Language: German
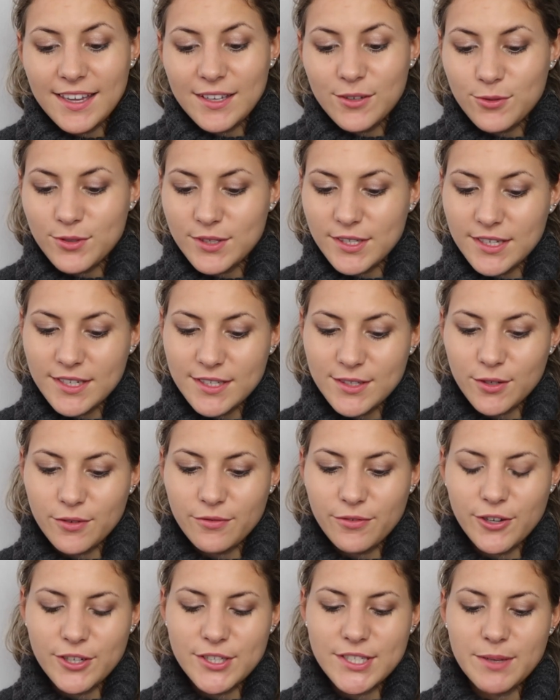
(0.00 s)
du siehst
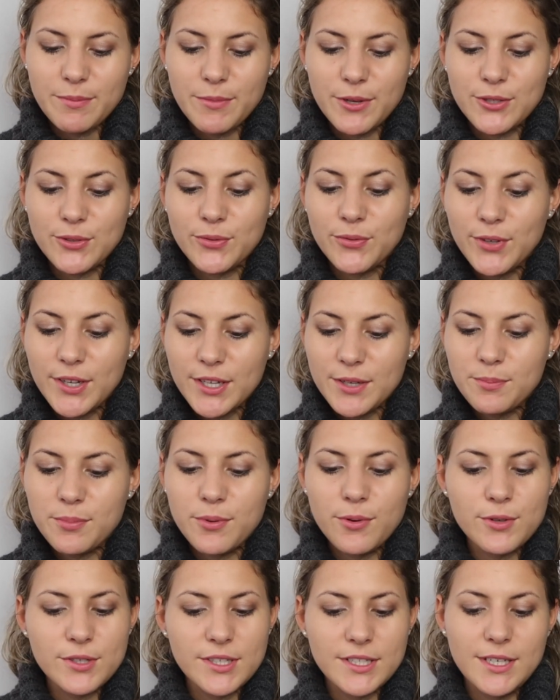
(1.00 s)
und wirkst immer so fit,
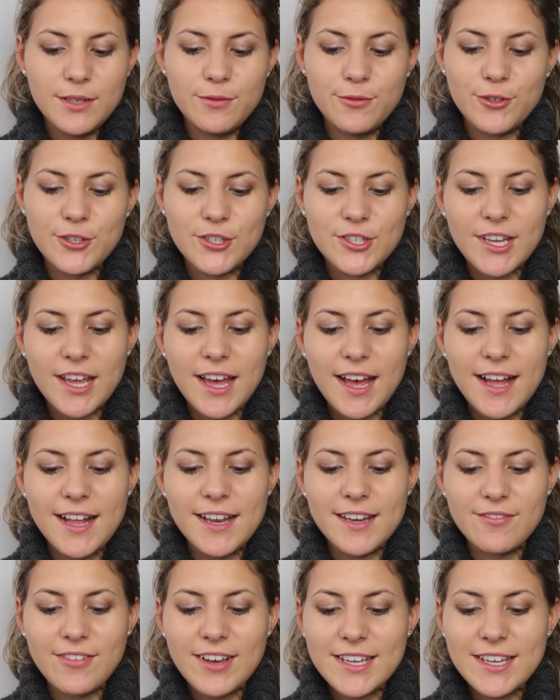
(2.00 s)
positiv und strahlend.